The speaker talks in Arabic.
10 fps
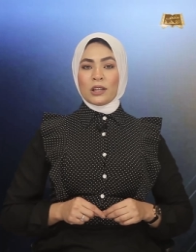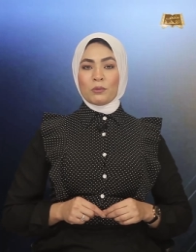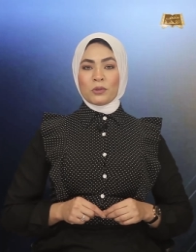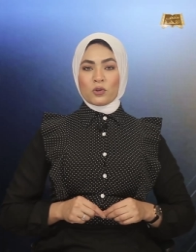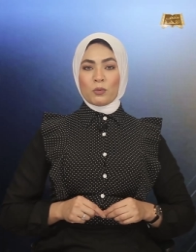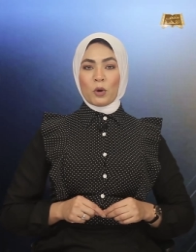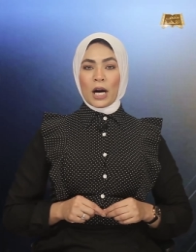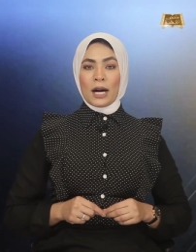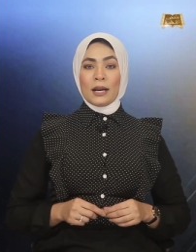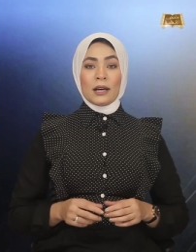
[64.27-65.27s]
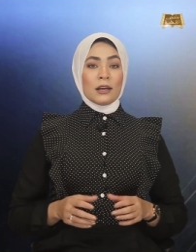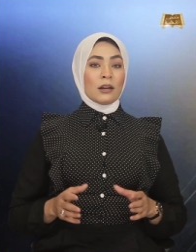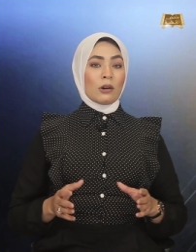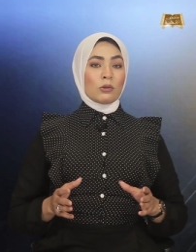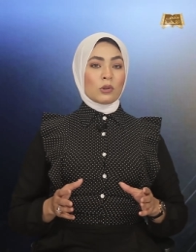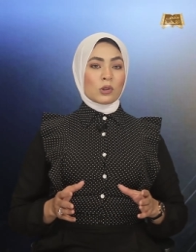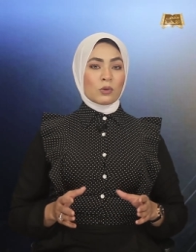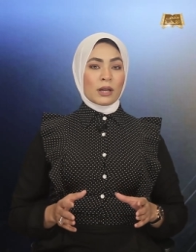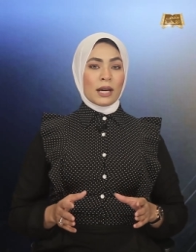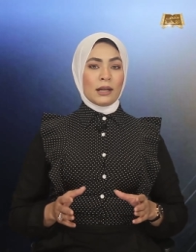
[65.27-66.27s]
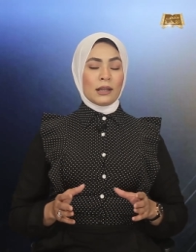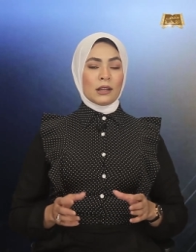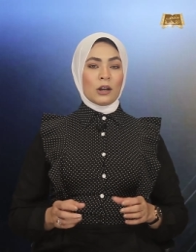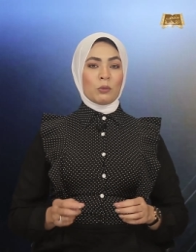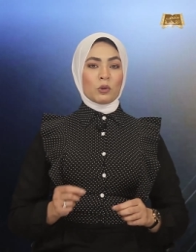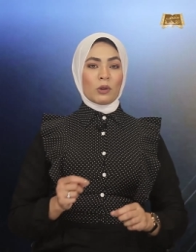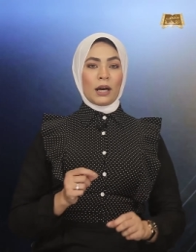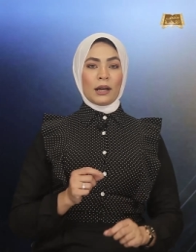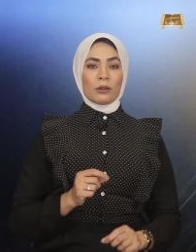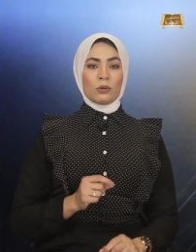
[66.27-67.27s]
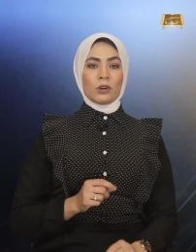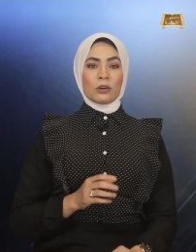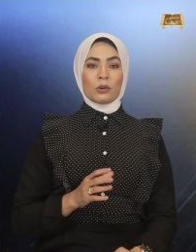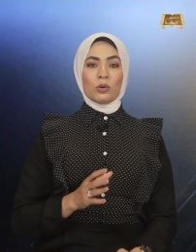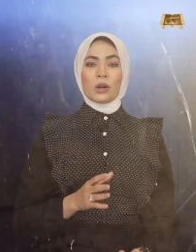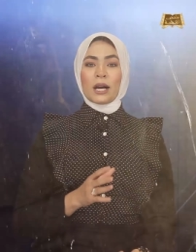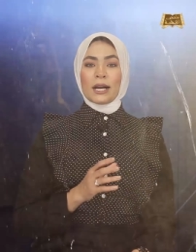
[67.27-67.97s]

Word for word: يوم جمعة يقول السكان إنهم يلاحظون ظهور